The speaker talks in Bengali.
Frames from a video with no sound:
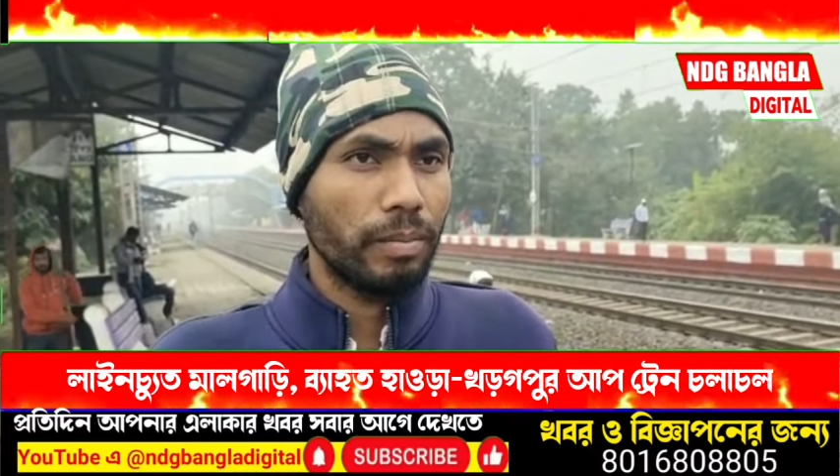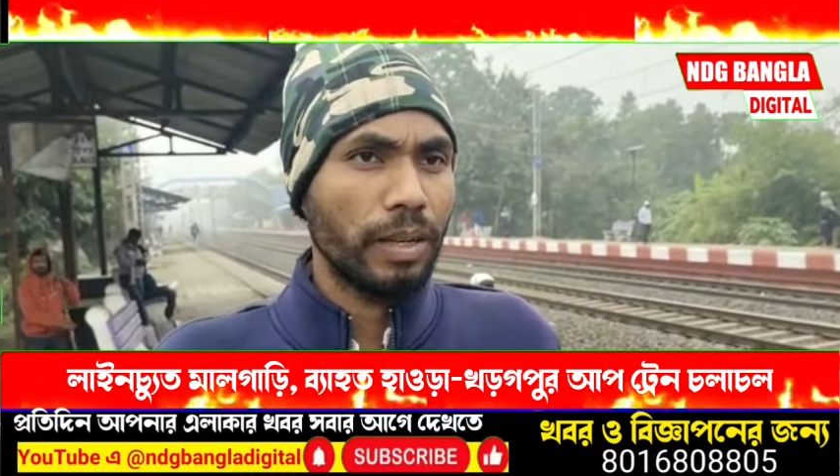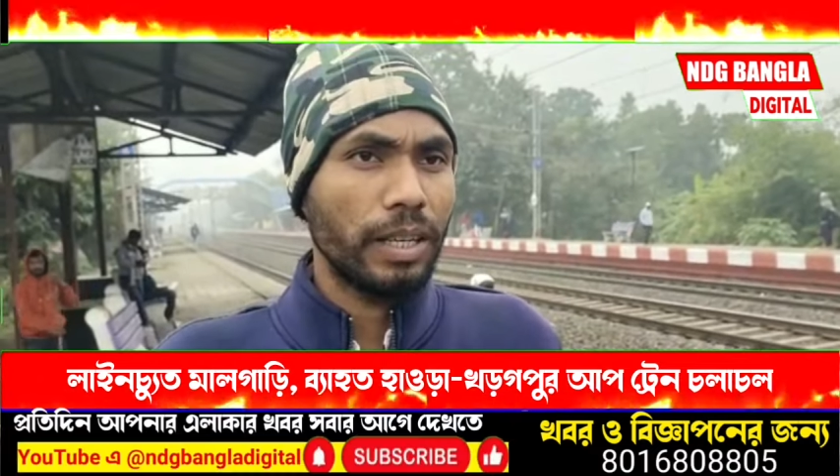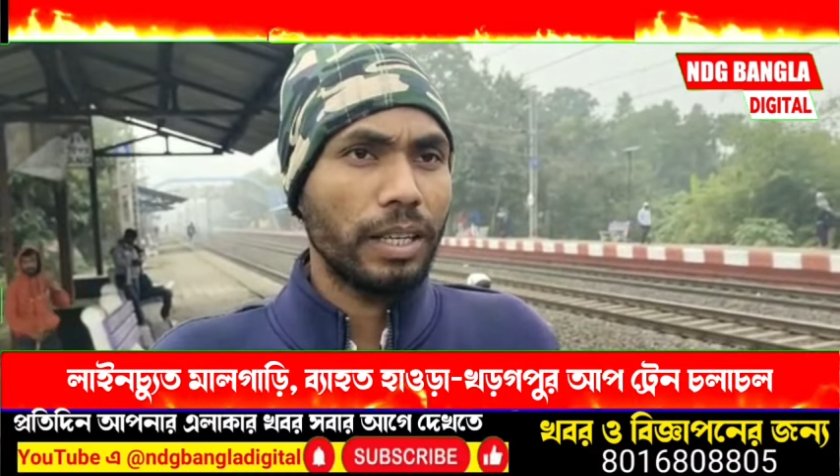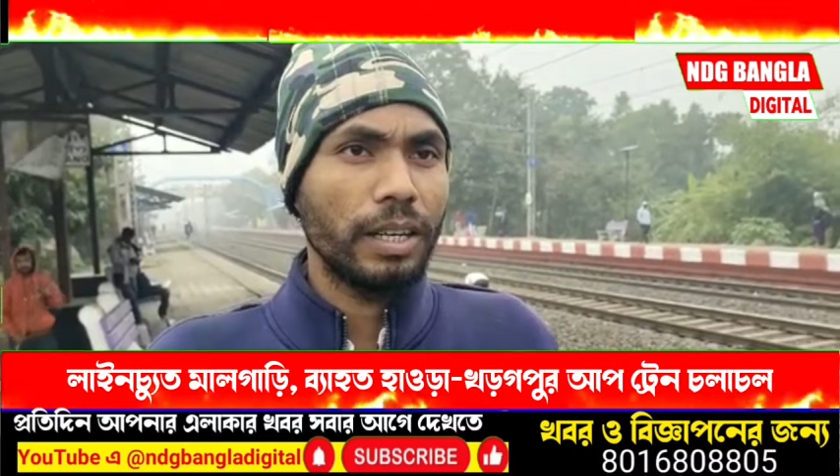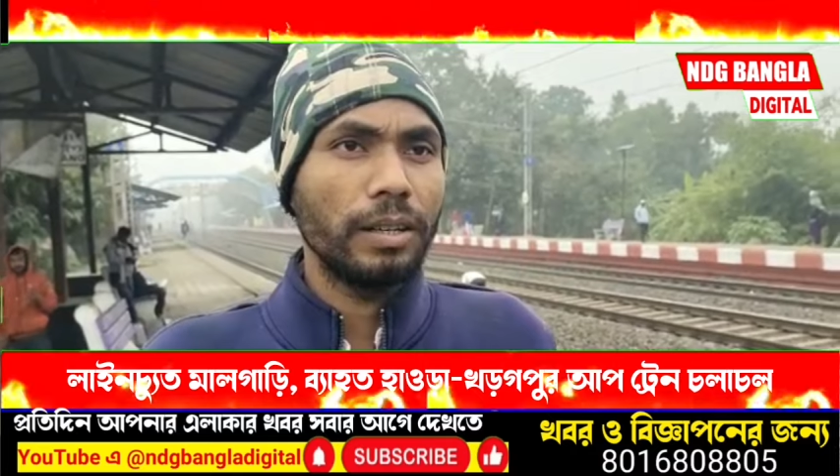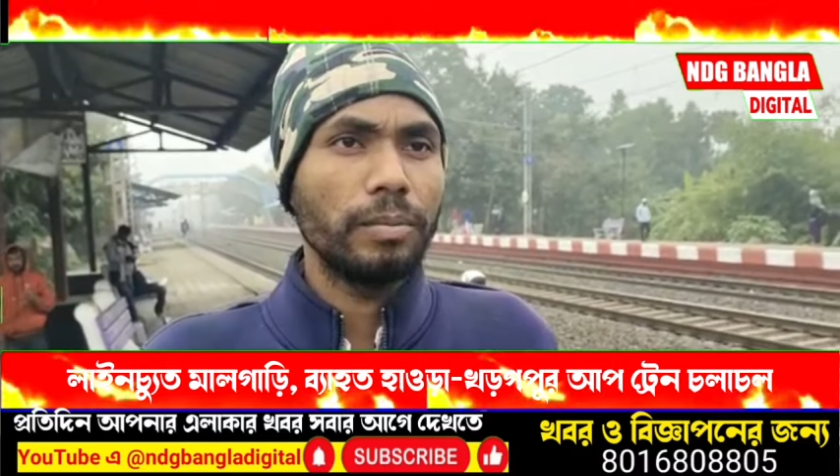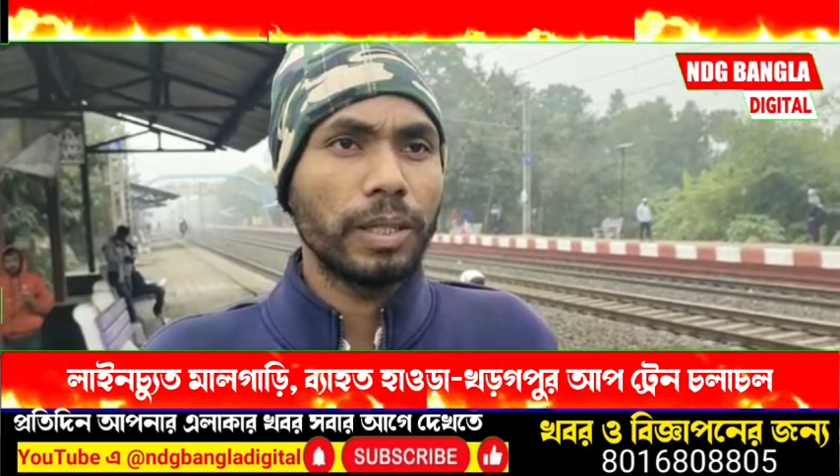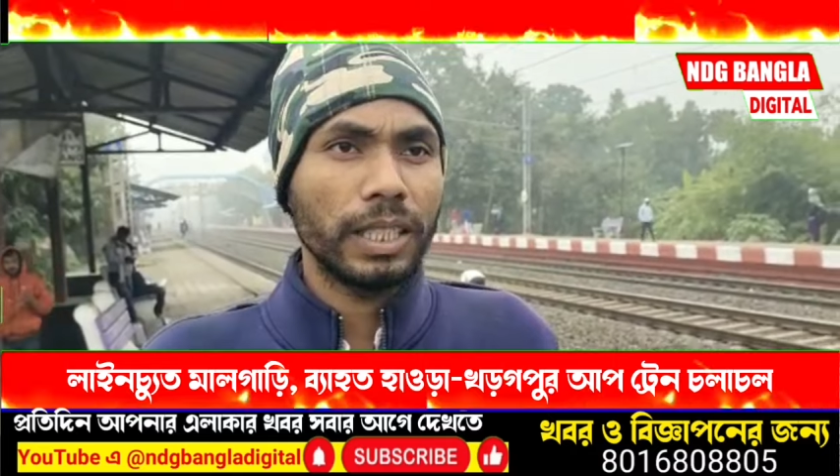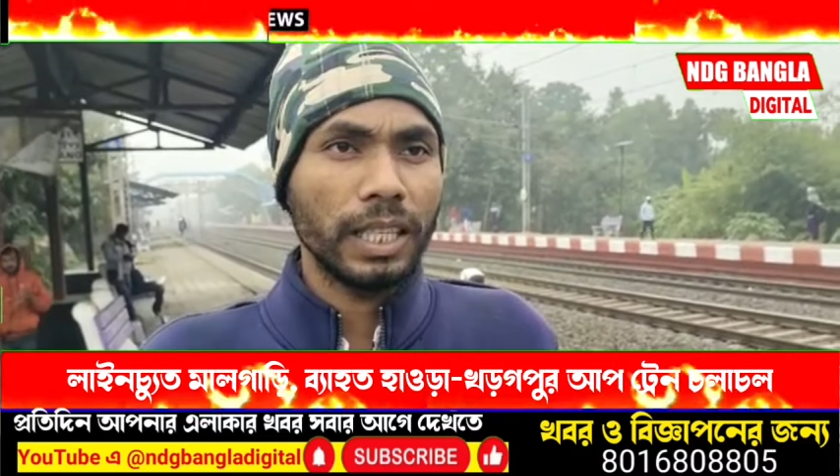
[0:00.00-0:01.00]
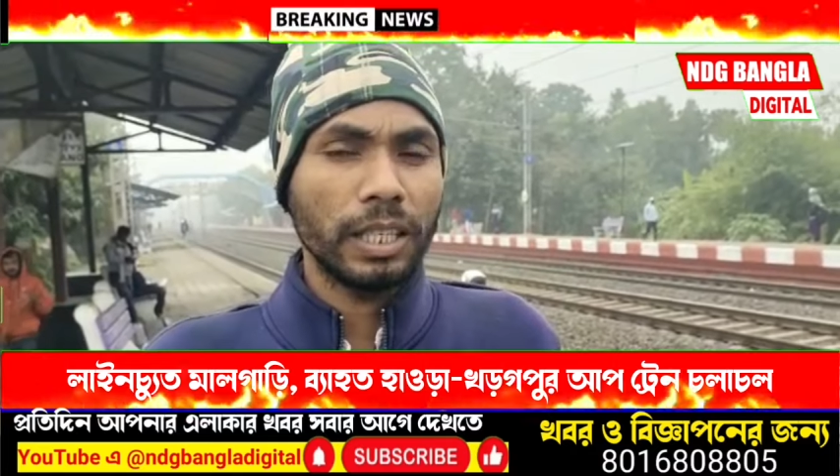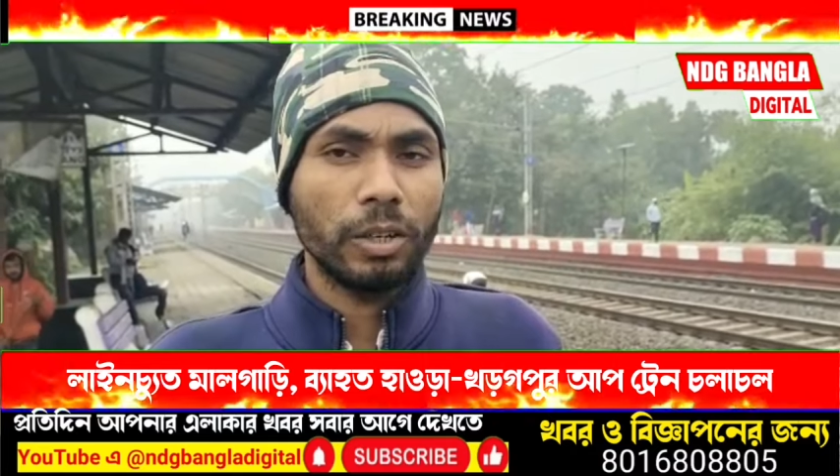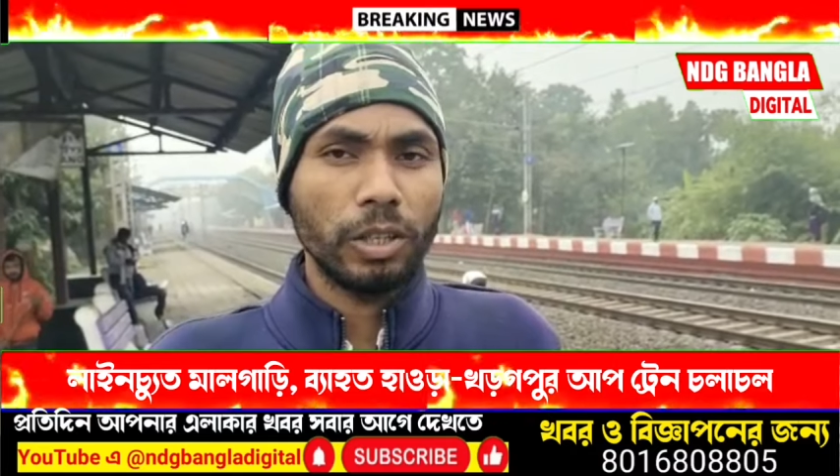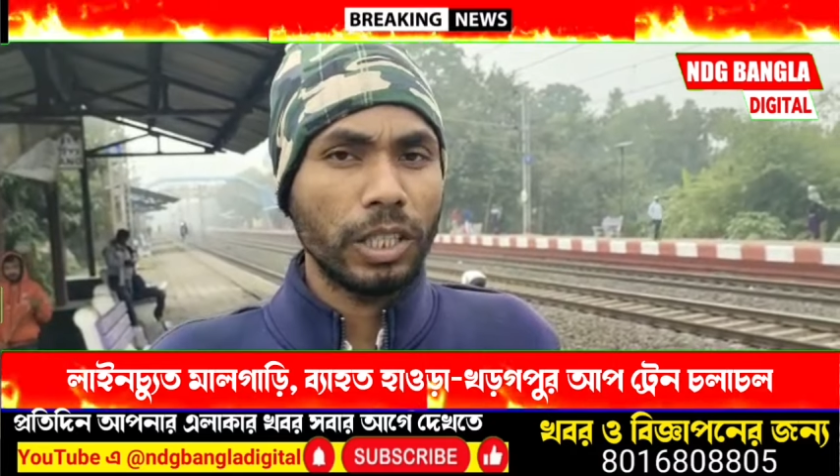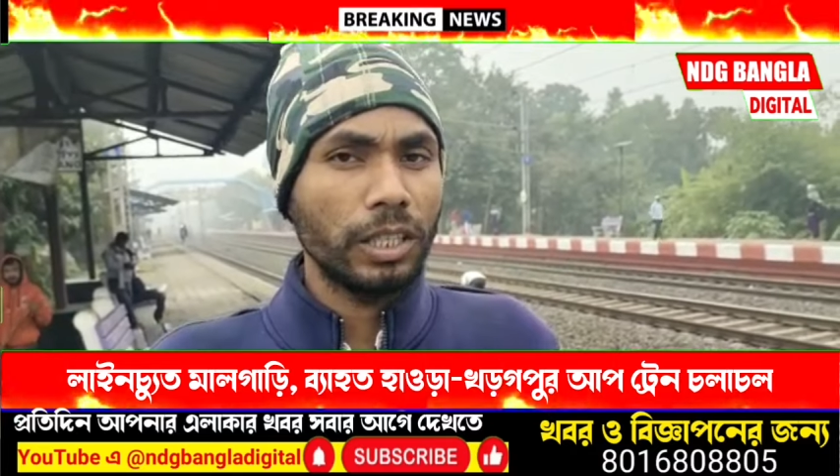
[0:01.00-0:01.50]
মানে ওই মেছেদা
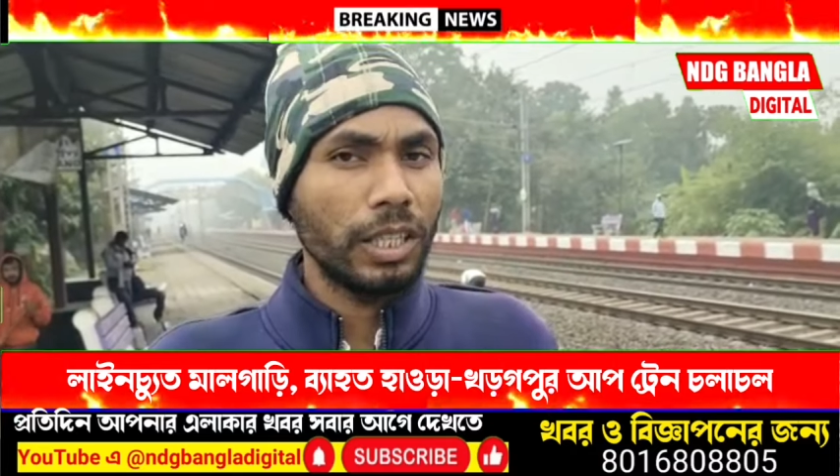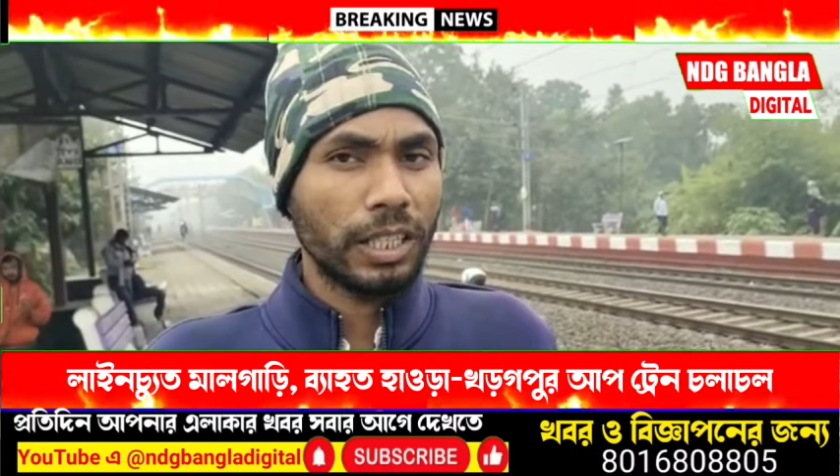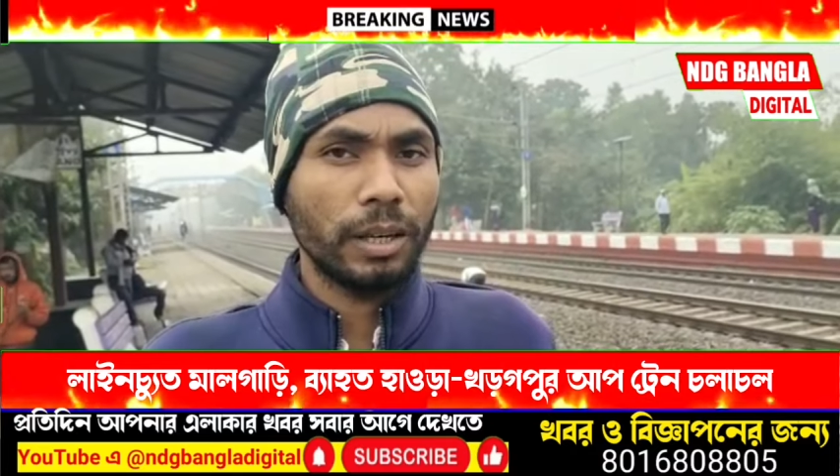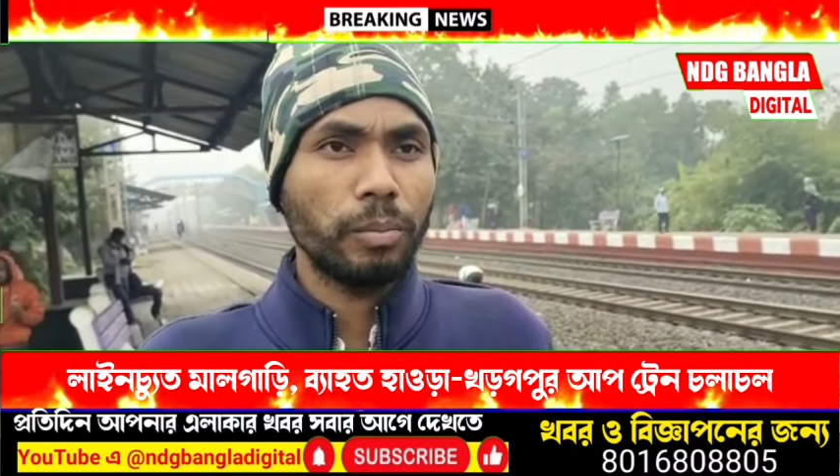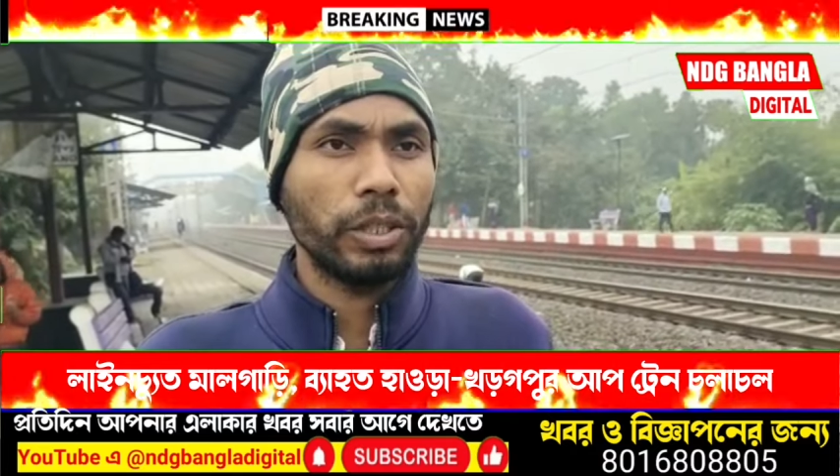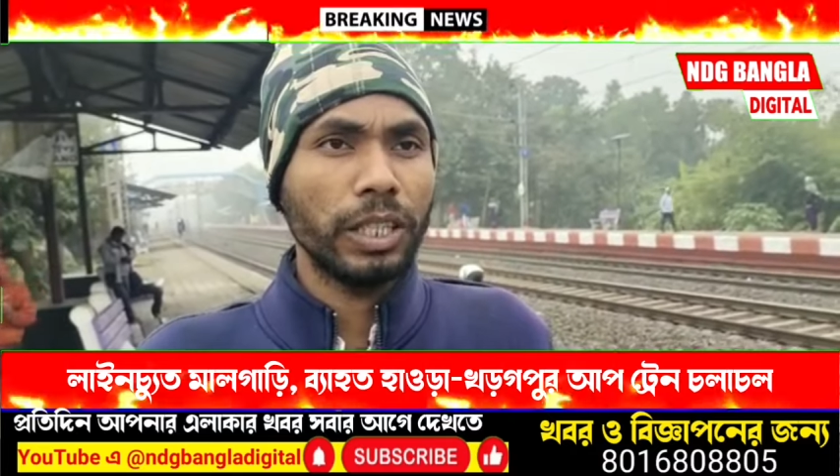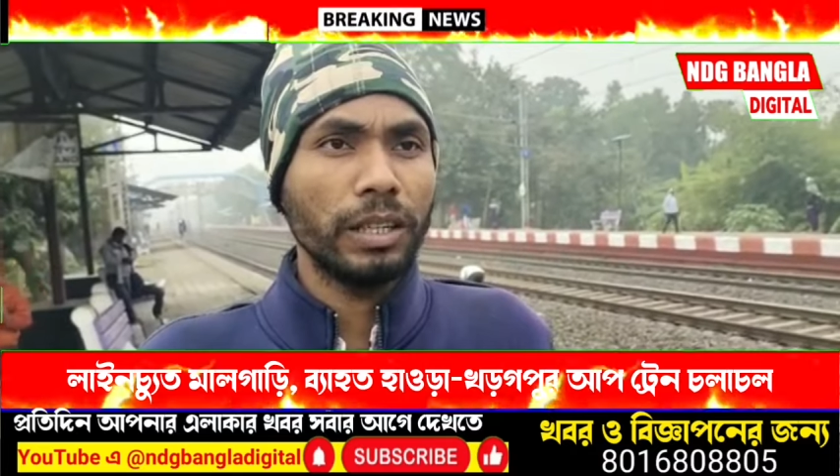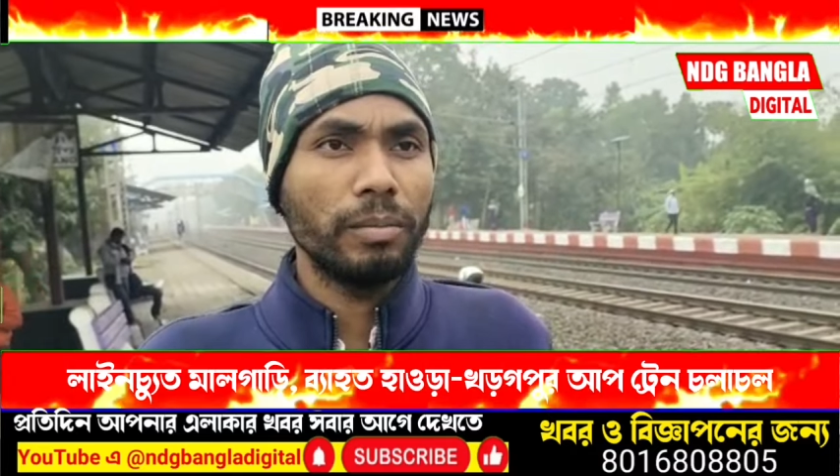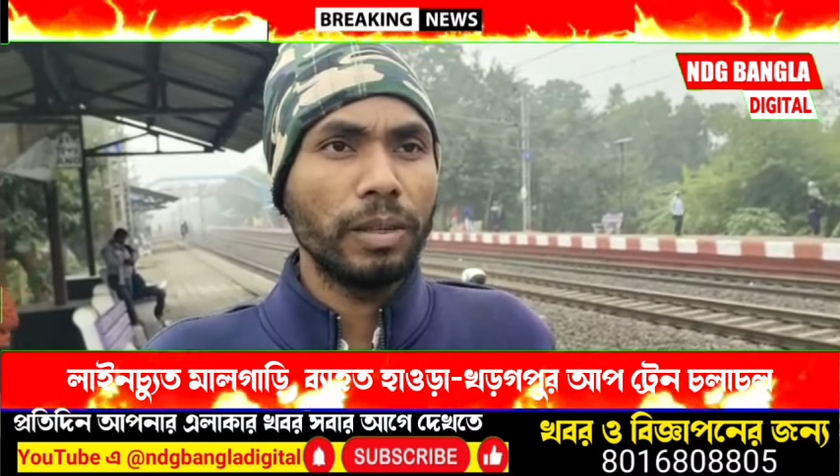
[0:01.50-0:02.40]
থেকে নন্দাগাজন আসার পথে